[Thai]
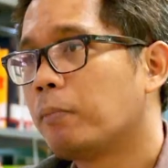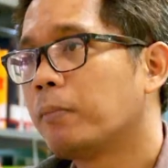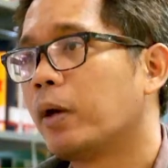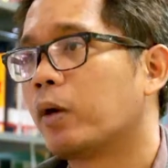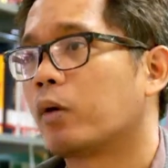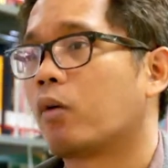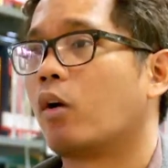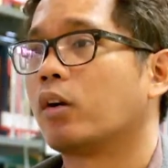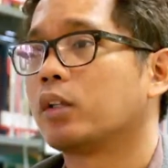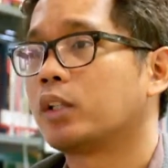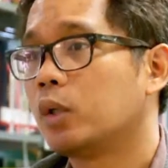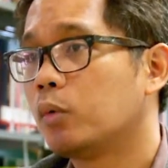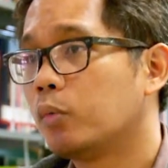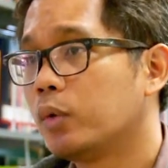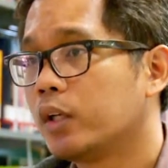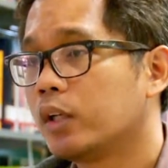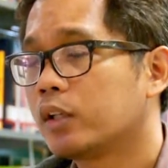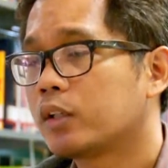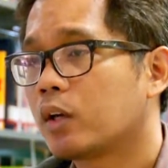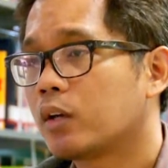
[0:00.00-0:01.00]
ล้มเหลวของที
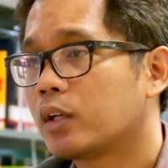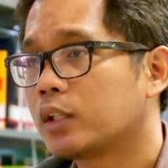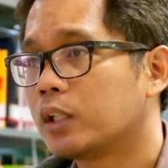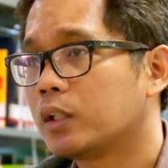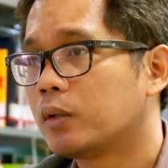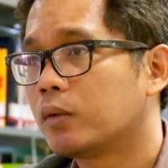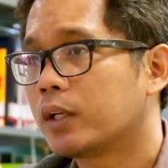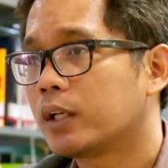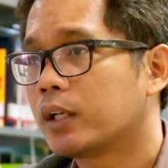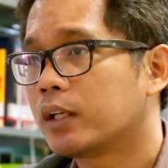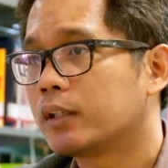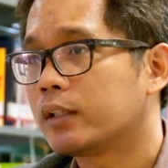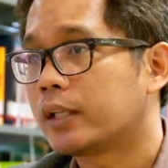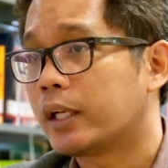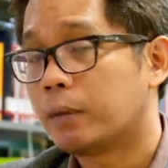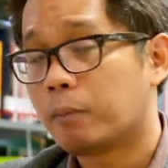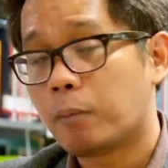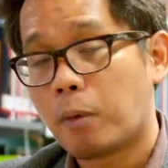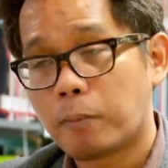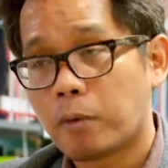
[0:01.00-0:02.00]
วีดิจิตอลถือว่า
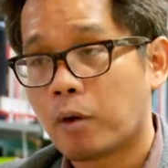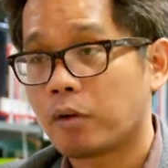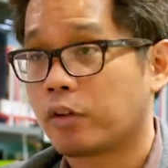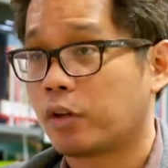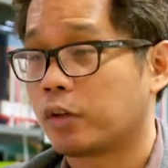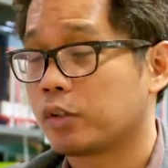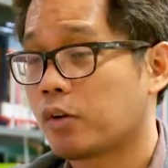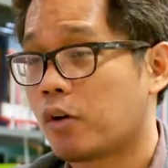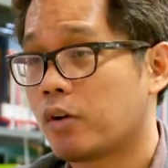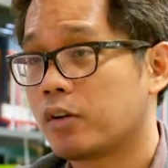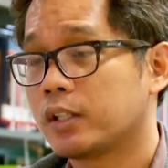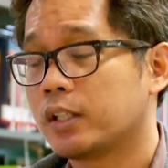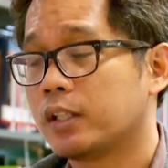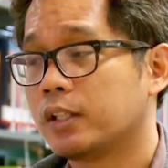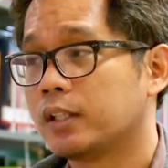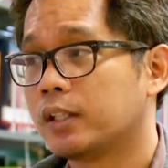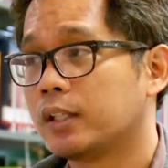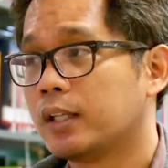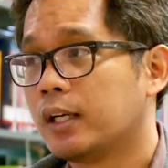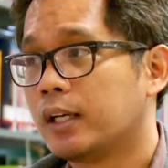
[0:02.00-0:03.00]
ในมุมกสชก็
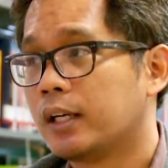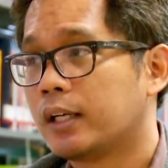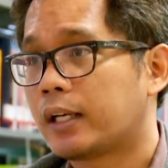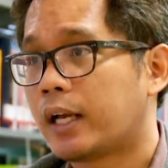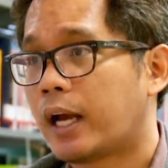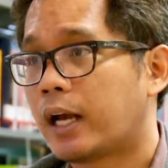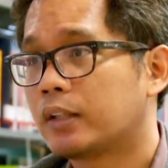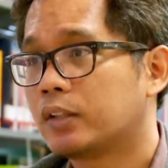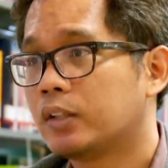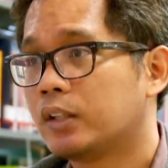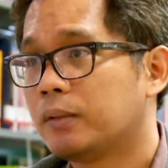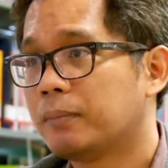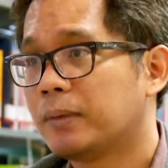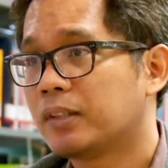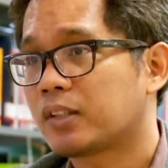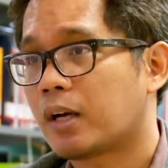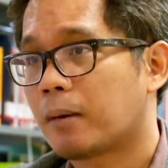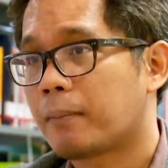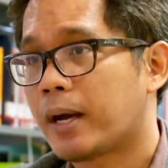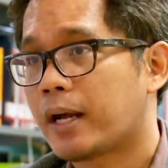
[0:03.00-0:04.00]
คือ การที่
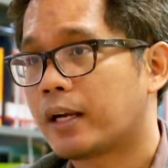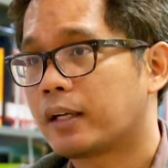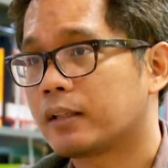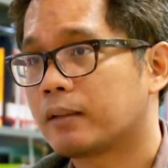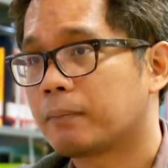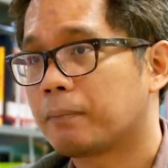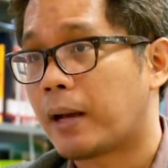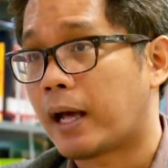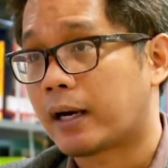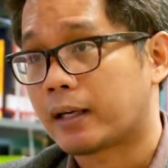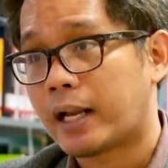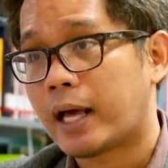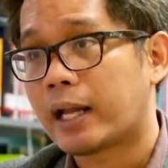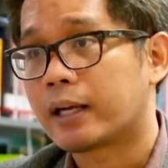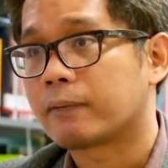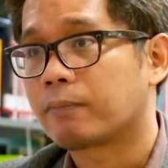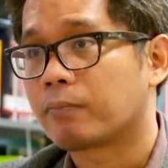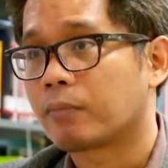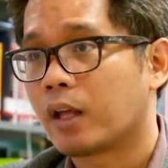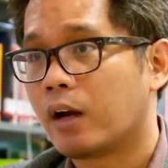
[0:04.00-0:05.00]
ไม่สามารถผลักดั
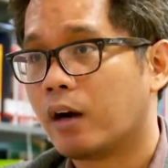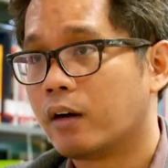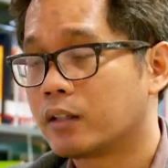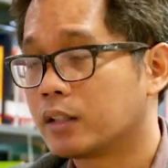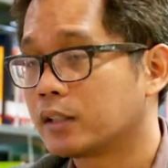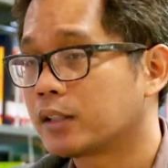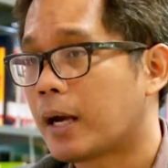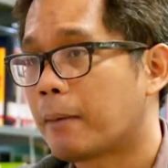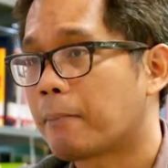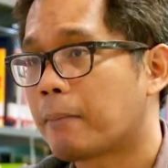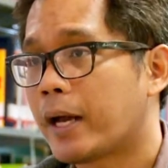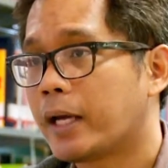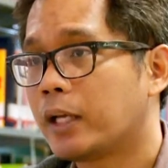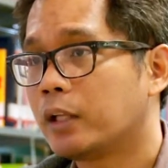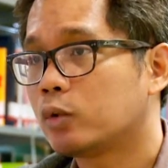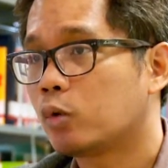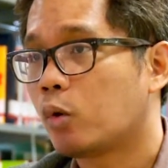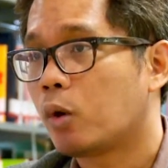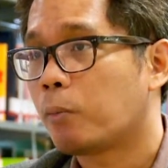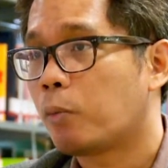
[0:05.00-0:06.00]
น หรือทำให้
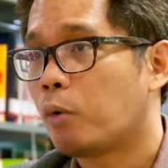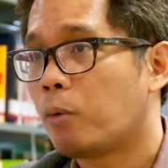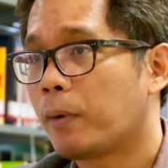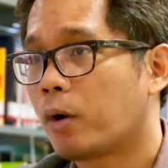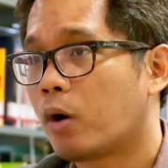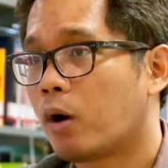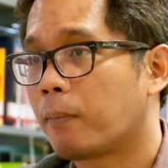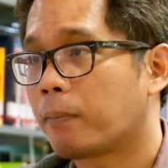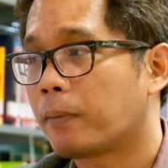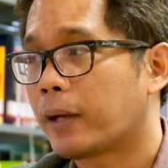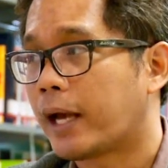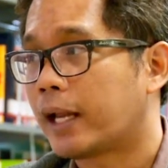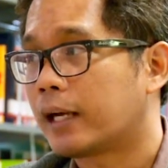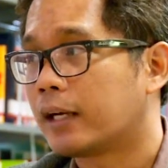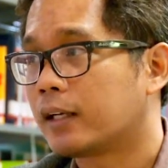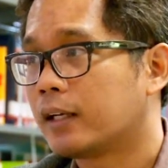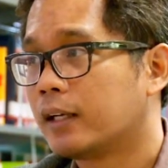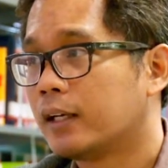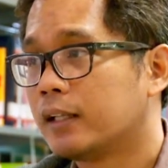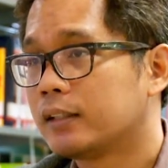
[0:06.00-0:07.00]
ตัวผู้ประกอบการ
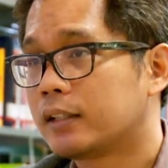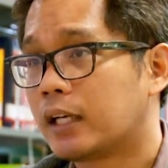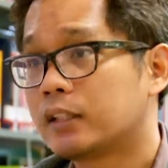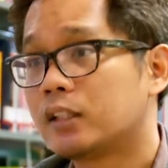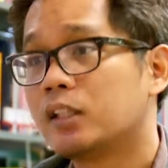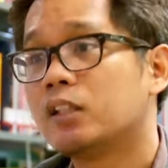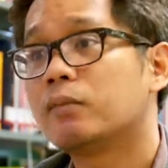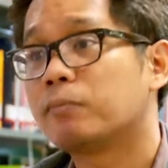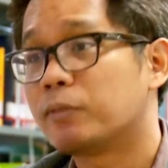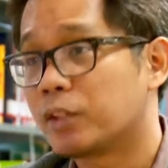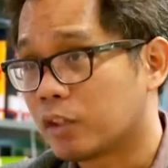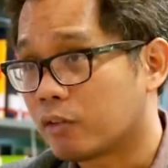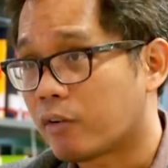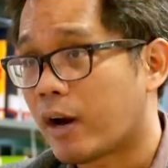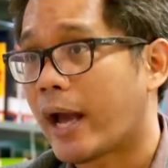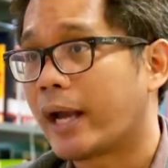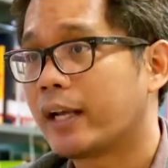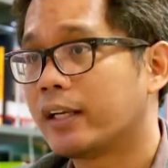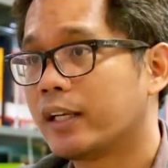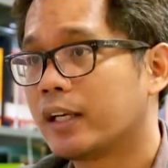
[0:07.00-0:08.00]
ทั้ง
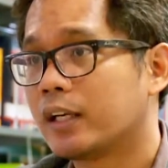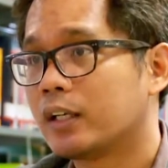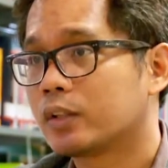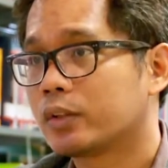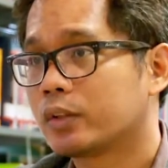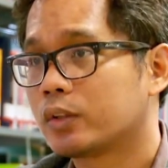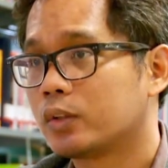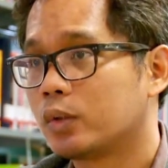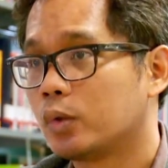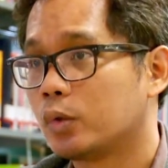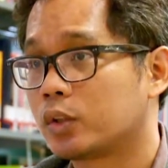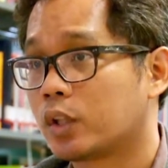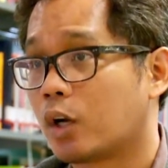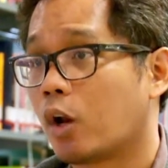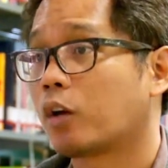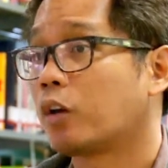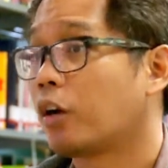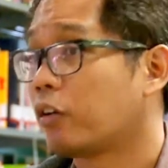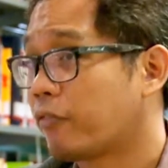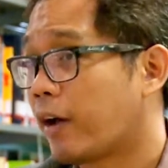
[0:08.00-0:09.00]
24 รายเนี่ยอยู่ต
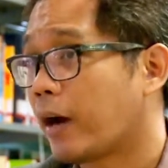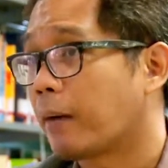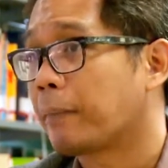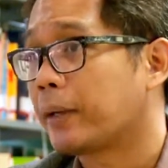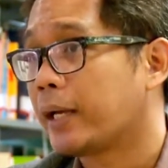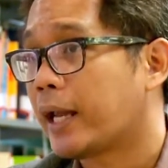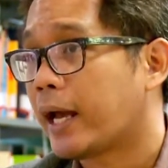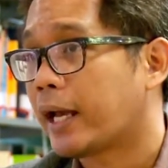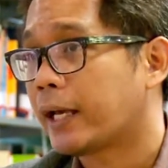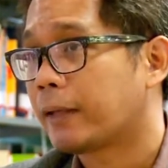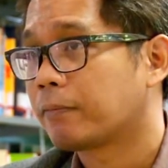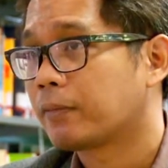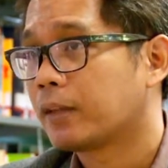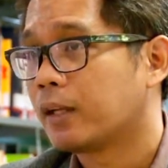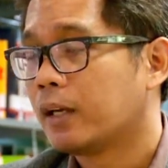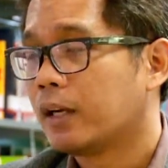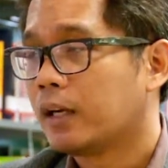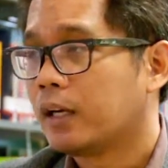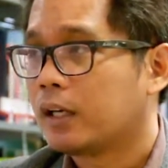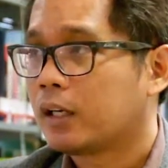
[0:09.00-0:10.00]
ลอดรอดฝั่งไปได้
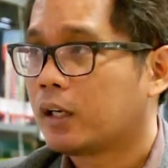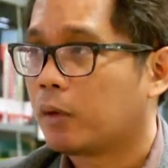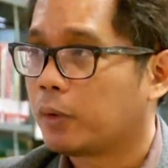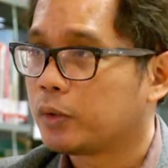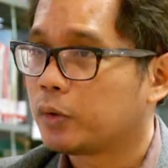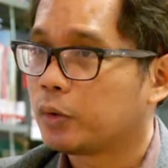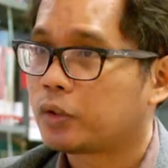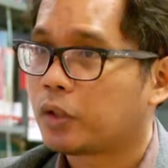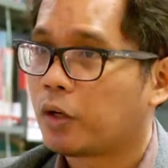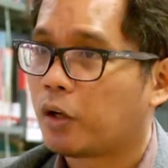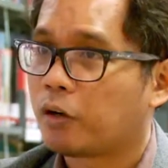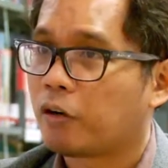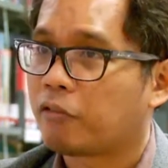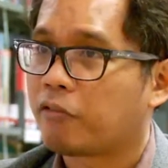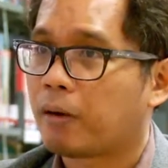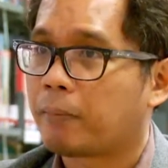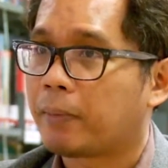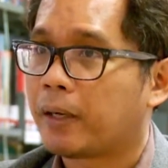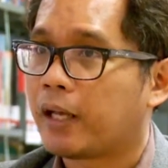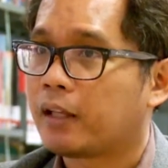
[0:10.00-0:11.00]
คำว่าอยู่ตลอดรอด
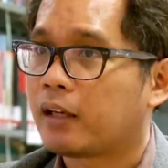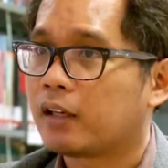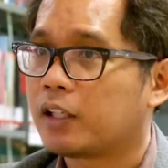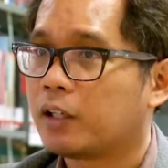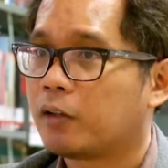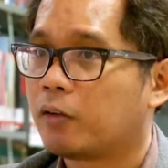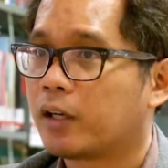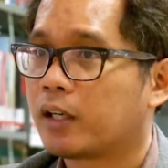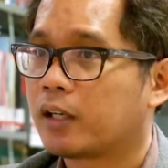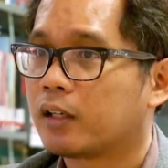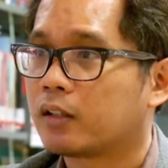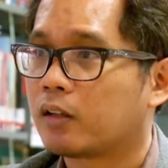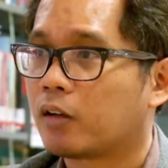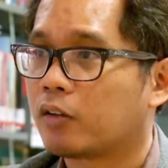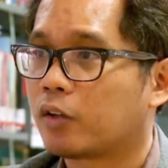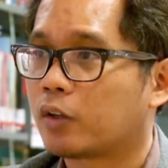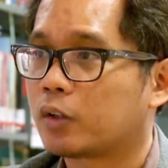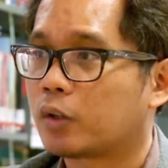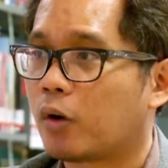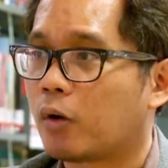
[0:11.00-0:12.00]
ฝั่งไปได้ก็คือว่ากสช